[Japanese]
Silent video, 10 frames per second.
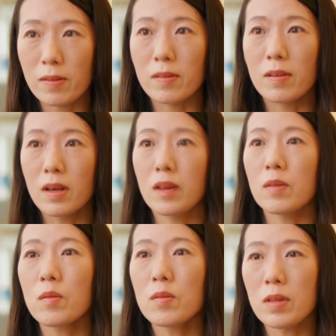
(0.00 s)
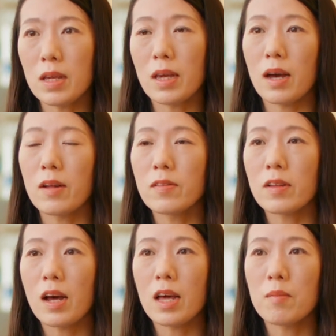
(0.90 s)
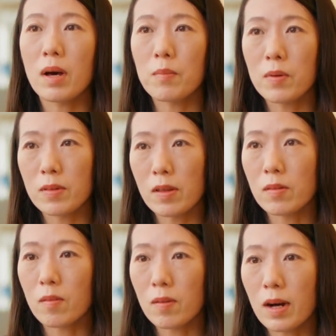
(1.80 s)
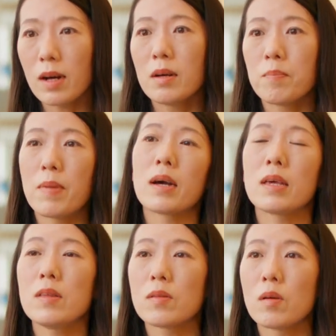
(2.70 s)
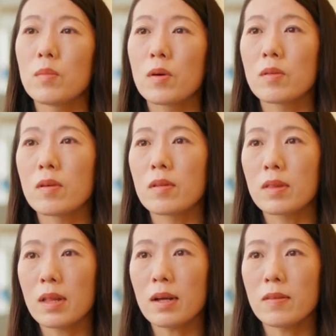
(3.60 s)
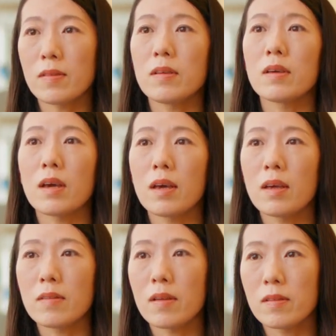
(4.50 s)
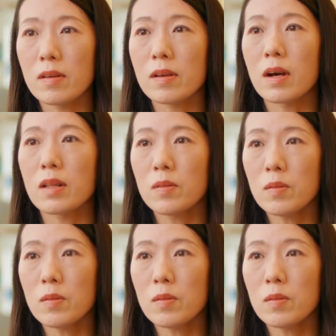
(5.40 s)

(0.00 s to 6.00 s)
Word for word: す。特にアルツハイマー病ですとかパーキンソン病といった神経変性疾患